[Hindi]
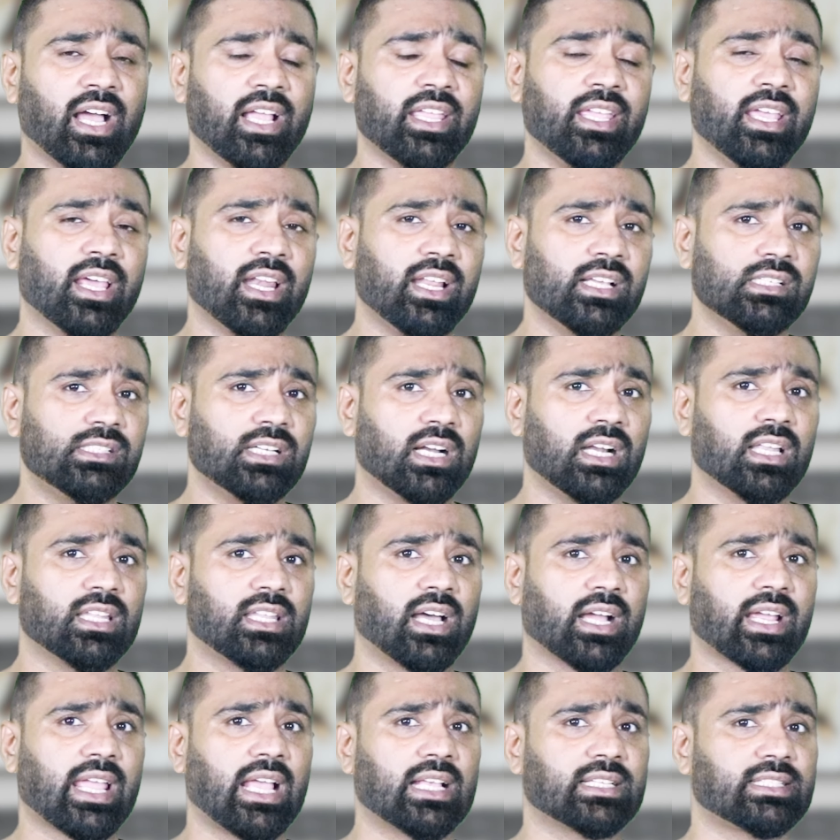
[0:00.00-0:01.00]
का ये
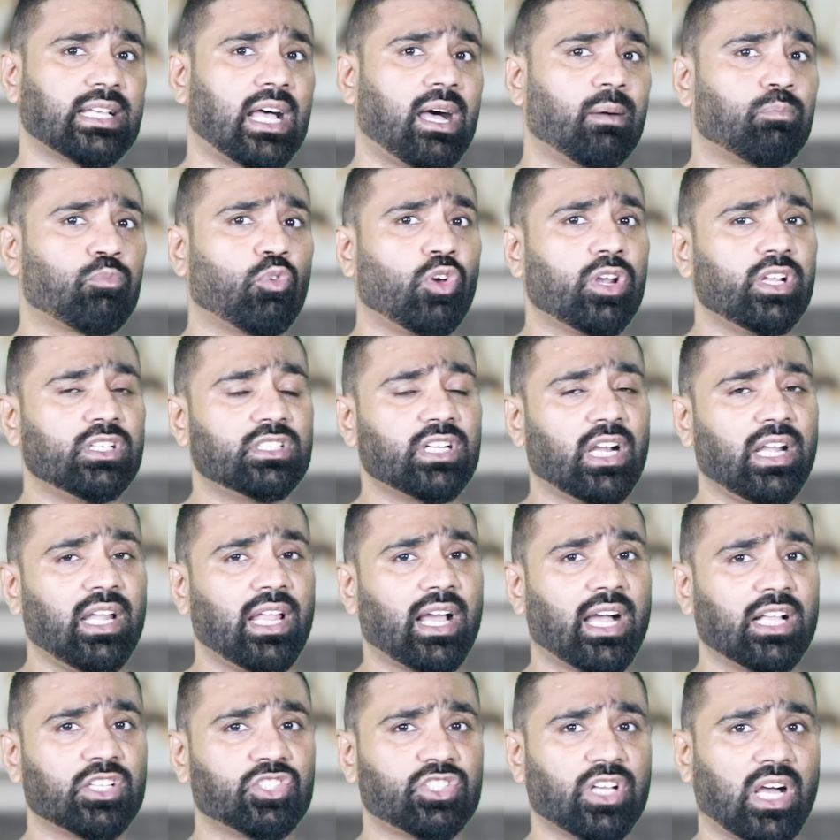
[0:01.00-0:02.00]
रिज़ल्ट था कैसा आपको रिज़ल्ट
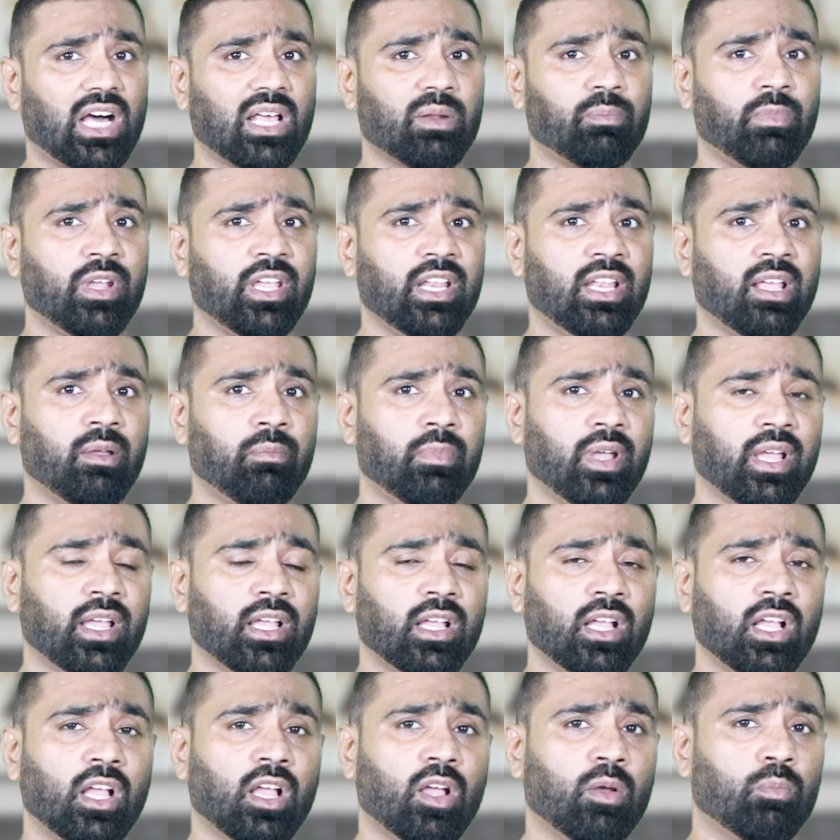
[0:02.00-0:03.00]
लगा चार महीने
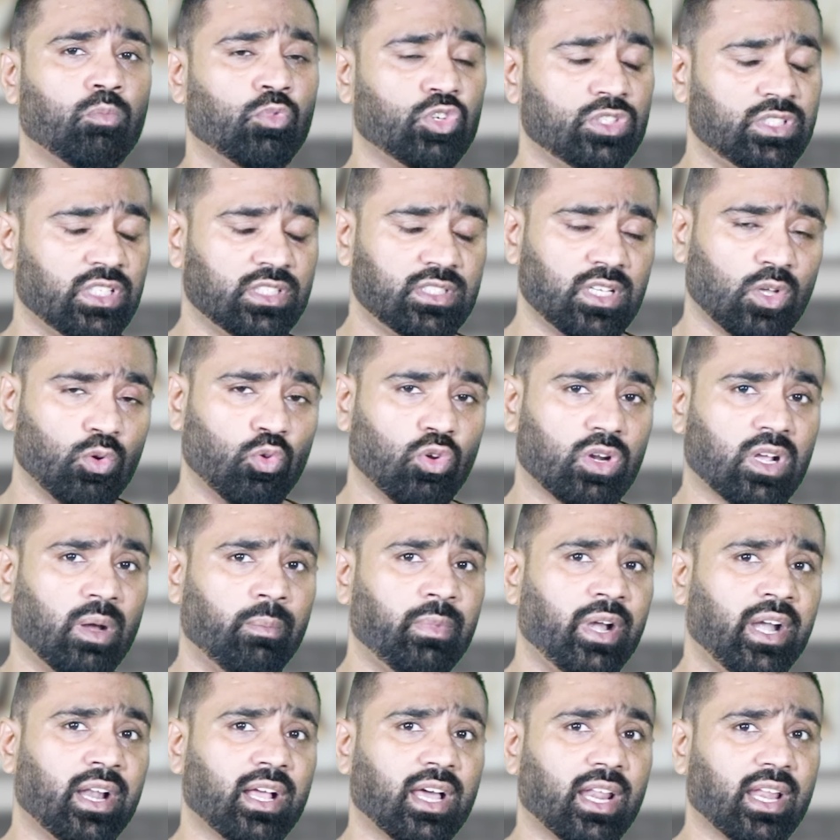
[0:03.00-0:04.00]
में मुझे ज़रूर
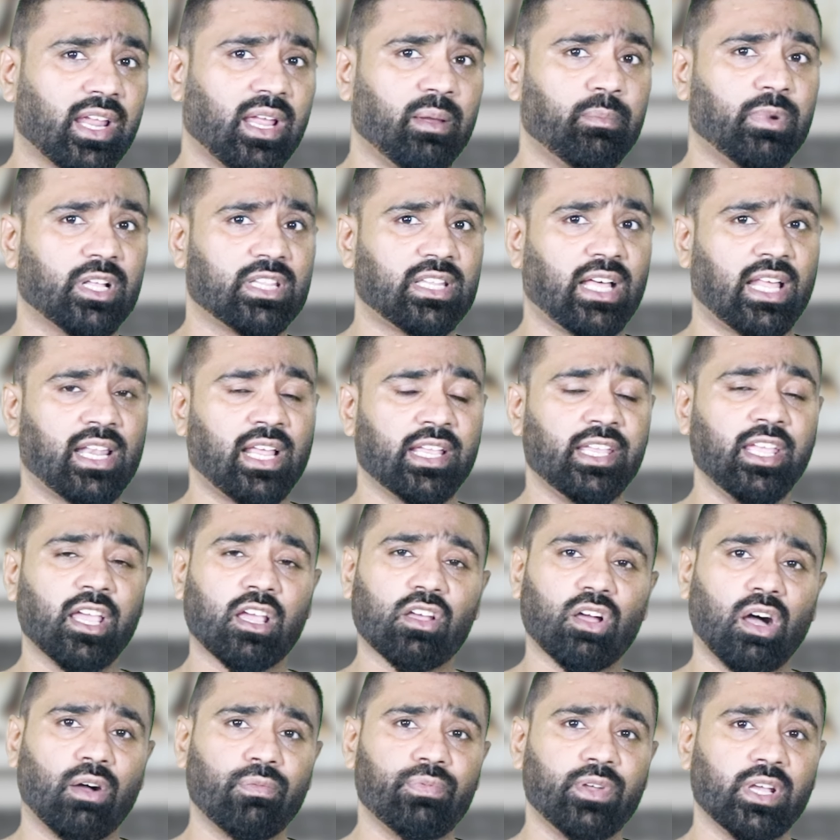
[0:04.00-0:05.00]
कमेंट करके बताना
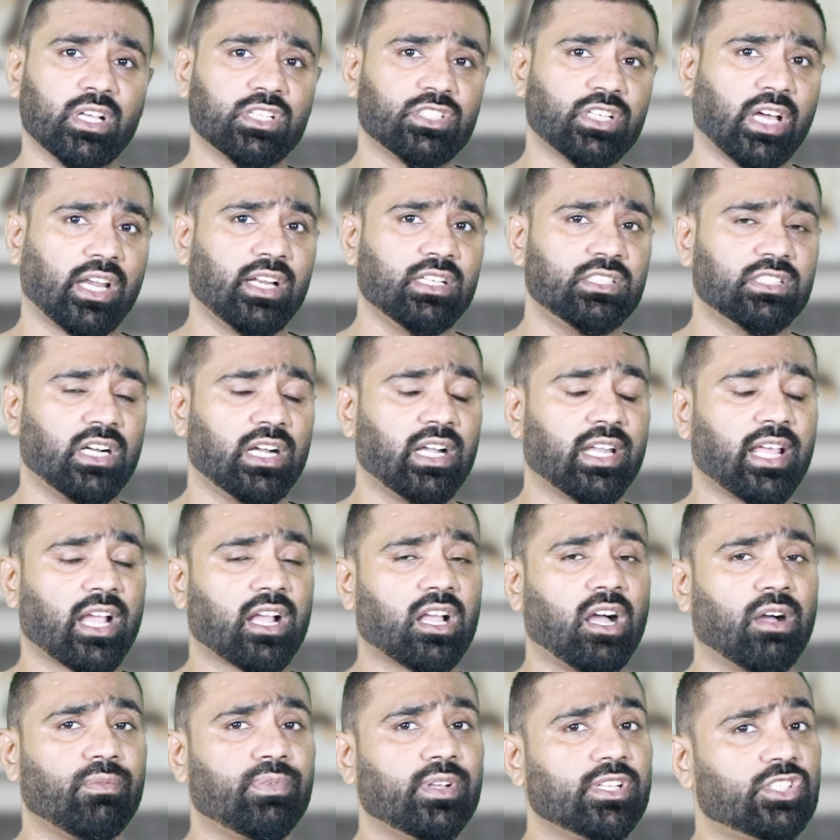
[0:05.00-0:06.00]
ये काफ़ी अच्छा रिज़ल्ट है
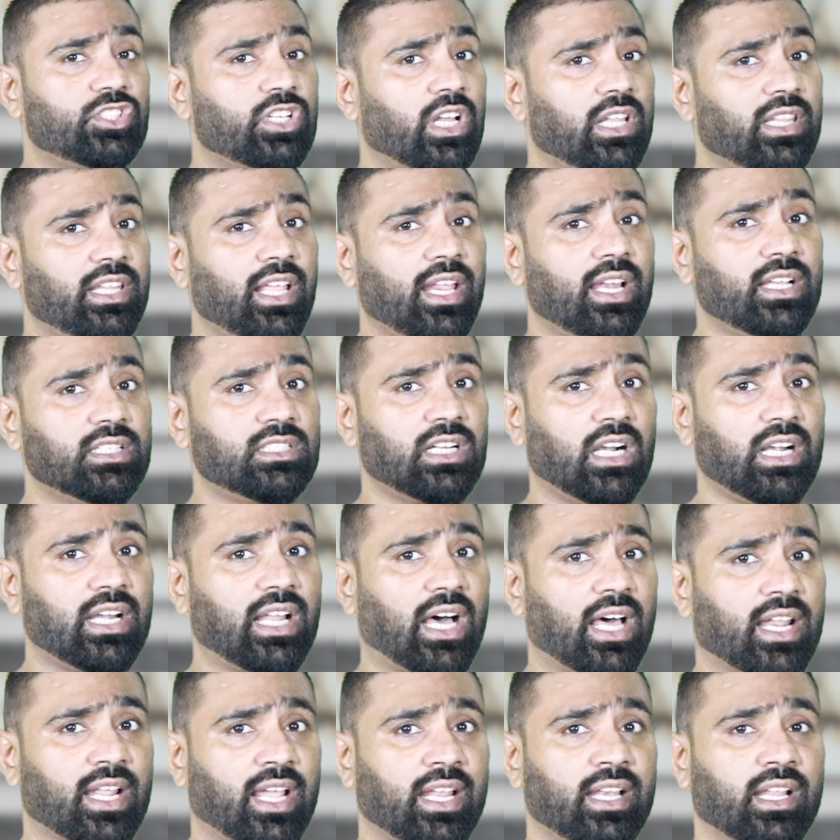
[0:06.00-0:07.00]
काफ़ी जल्दी
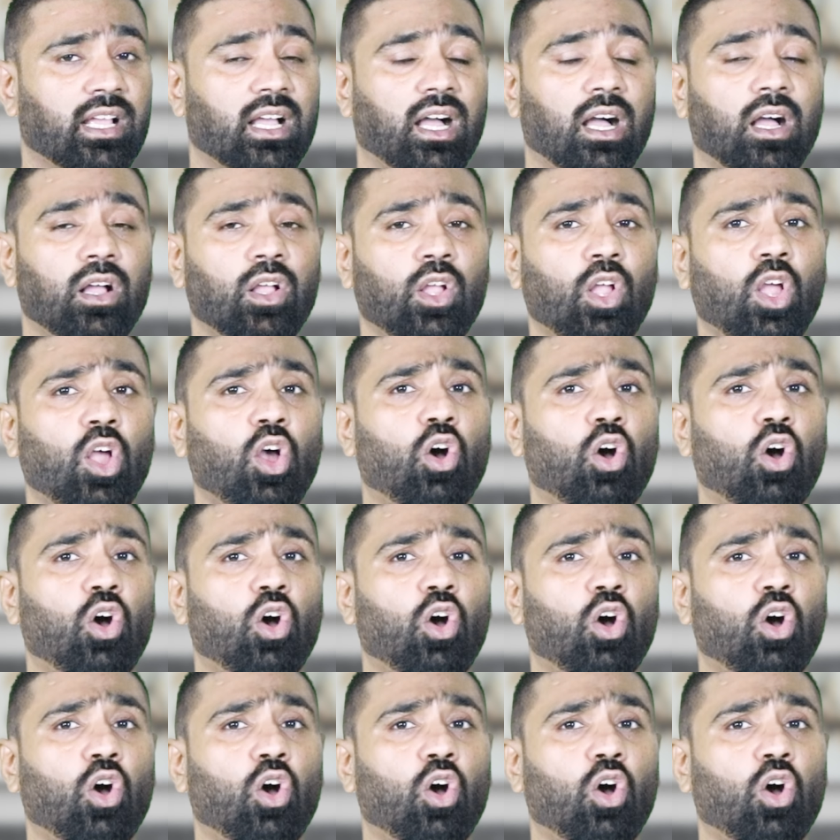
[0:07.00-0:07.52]
रिज़ल्ट आ रहा है इनका